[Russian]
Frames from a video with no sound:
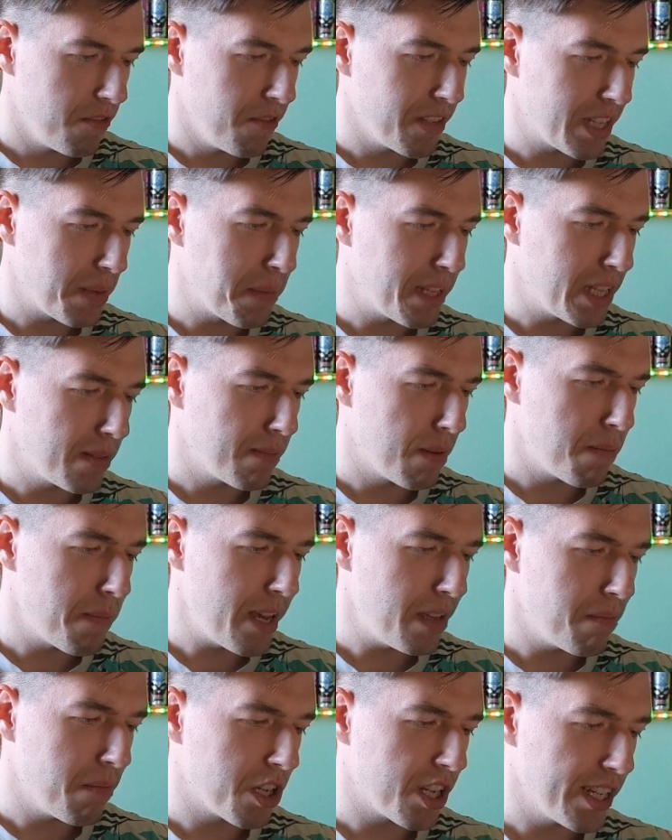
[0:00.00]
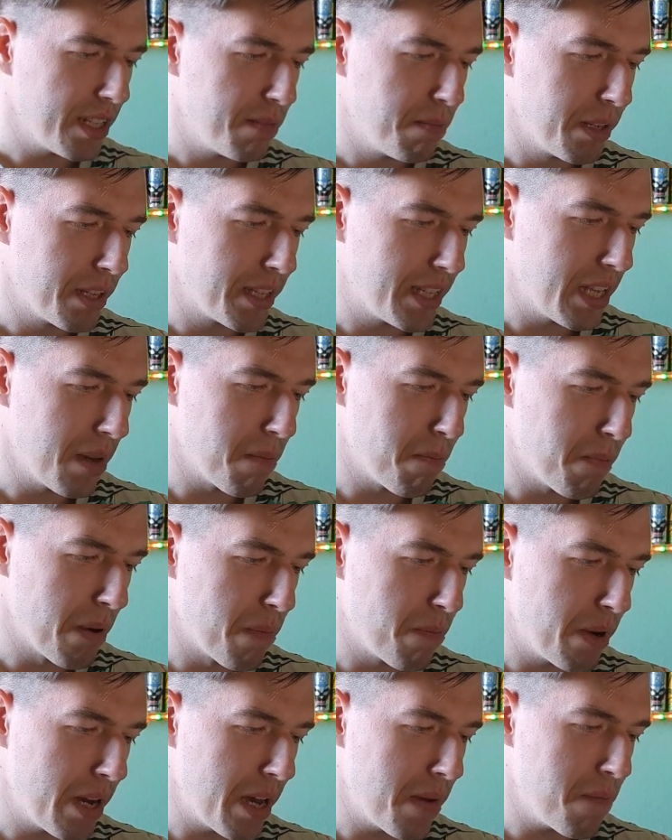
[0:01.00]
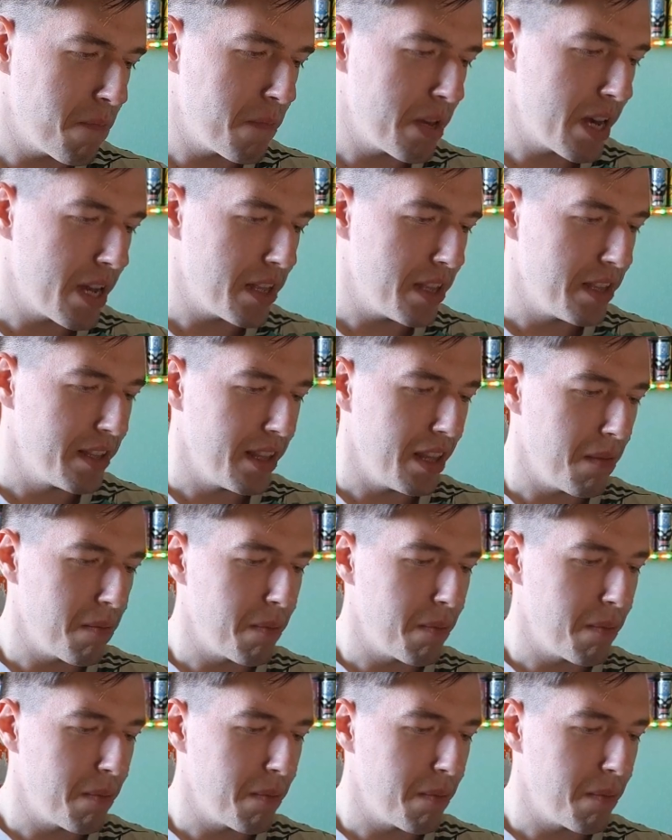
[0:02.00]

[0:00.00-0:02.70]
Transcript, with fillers: Витамины B5, B6, BC, PP, биотин и